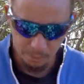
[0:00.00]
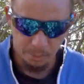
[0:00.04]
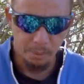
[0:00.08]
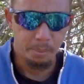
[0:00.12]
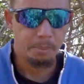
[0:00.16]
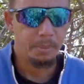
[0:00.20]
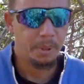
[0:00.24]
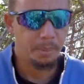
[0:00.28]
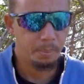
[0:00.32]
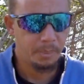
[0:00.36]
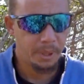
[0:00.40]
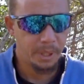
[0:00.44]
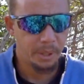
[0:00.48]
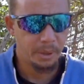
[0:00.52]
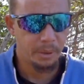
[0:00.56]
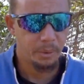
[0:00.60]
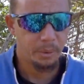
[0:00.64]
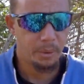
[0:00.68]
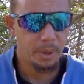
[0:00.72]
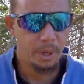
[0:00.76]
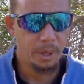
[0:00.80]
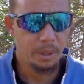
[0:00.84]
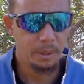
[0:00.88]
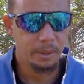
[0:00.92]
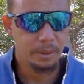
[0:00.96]
le
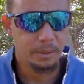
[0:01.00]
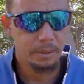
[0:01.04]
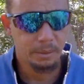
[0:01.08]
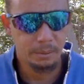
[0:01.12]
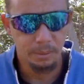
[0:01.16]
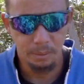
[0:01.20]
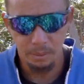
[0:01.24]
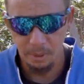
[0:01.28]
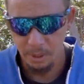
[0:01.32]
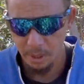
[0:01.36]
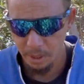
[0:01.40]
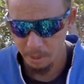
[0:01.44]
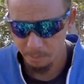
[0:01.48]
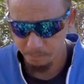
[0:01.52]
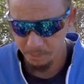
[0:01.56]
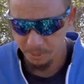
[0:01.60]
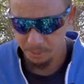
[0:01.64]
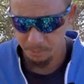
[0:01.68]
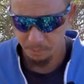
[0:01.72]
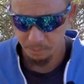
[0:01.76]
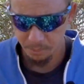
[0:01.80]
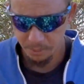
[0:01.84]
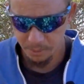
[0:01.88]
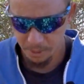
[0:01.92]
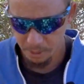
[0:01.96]
BPREA que les
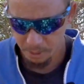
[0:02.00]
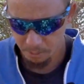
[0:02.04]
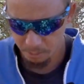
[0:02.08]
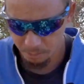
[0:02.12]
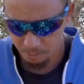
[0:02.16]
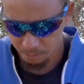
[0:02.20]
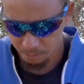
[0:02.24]
Piton saint